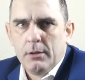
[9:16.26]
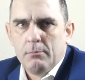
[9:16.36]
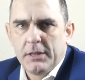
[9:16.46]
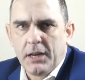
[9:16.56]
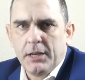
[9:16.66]

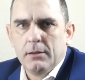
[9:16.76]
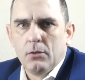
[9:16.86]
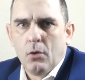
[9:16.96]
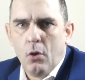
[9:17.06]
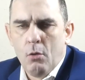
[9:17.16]
まさに、
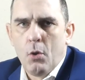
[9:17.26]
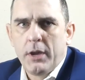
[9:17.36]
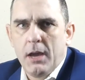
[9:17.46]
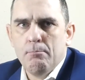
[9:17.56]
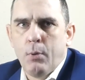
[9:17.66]
法も
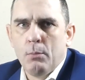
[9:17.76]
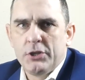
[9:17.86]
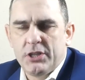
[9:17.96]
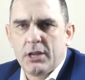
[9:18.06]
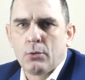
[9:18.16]
憲法も
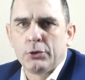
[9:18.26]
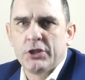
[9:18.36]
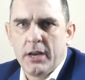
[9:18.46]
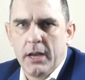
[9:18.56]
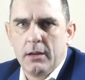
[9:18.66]
知ったこっ
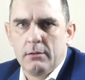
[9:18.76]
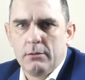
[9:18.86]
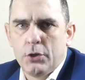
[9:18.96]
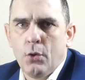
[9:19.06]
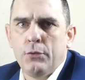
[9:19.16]
ちゃない、
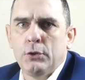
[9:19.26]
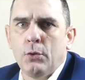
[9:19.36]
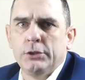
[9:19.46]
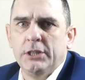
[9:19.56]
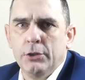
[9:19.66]
恐
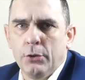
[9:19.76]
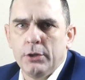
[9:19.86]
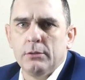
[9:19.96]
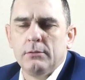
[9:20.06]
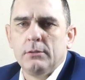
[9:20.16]
怖当時による
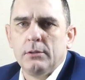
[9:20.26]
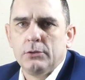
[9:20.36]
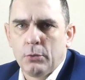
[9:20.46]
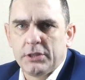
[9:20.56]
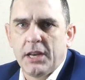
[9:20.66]

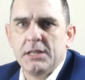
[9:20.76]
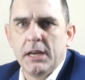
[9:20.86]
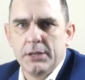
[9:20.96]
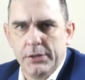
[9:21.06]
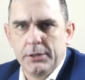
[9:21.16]
独裁
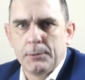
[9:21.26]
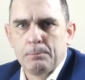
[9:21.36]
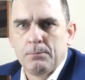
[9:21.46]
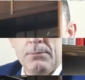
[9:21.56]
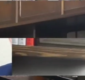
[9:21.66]
政治です。
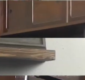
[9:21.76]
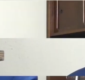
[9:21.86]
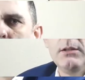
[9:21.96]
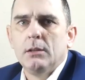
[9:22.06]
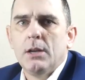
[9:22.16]

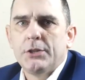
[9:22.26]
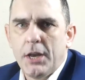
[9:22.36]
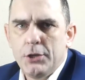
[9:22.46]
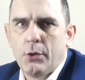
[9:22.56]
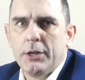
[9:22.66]

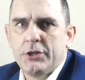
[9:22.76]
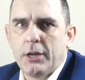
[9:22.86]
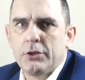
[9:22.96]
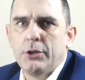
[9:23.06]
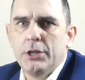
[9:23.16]
選挙が近
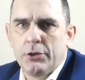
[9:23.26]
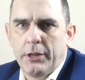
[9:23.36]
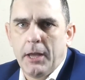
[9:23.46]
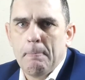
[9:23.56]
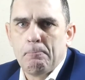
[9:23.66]
づくにつ
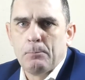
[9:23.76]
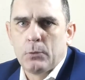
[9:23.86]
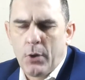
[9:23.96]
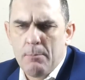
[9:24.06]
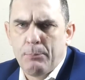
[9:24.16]
れて、
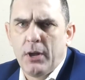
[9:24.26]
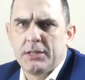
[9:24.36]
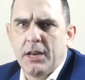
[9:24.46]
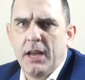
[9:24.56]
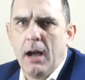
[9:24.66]
トランプの
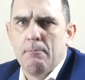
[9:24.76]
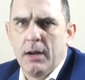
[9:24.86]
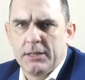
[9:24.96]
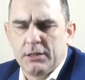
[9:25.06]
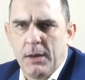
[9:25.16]
焦りが
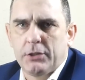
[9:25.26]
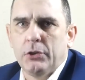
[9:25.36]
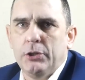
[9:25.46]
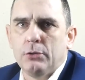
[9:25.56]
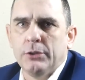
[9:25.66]
ますます
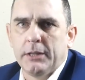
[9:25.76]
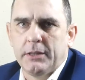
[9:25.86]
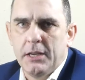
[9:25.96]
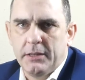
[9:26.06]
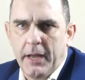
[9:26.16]
ひどくなっ
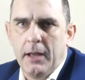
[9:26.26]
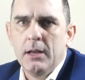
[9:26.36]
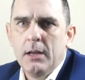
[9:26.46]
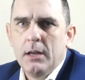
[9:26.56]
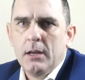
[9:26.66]
ていって、
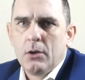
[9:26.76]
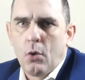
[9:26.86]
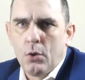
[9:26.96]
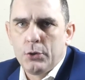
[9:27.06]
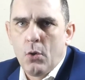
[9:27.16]

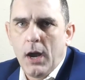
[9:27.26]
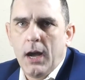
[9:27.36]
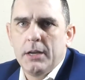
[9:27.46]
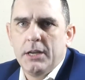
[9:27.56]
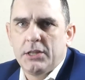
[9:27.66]
行動
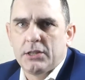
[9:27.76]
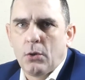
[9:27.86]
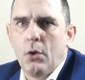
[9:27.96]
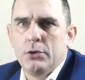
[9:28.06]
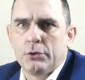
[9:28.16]
が一
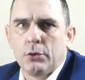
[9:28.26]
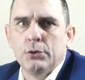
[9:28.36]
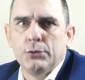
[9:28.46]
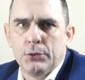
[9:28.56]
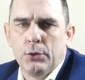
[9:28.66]
層予
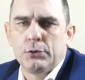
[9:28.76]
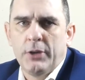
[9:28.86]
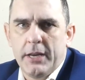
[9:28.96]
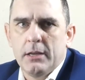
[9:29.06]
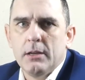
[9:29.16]
測不能となり、